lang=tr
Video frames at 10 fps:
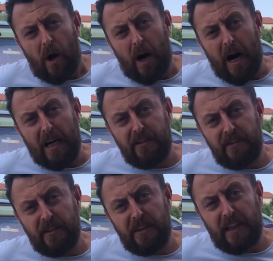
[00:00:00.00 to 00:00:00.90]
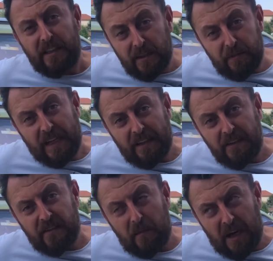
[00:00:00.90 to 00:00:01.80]
Ağzının dadını bilen
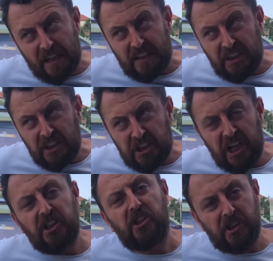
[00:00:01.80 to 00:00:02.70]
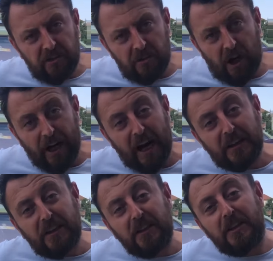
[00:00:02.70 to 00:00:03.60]
sabahletin keşir,
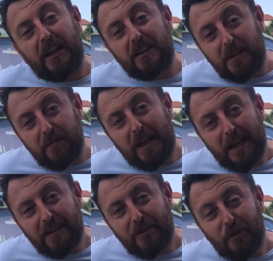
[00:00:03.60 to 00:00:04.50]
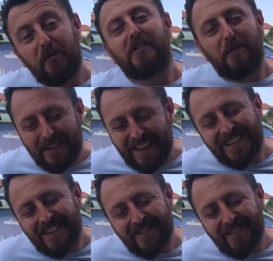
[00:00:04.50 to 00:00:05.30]
hayatının dadını bilen tofaşa biner.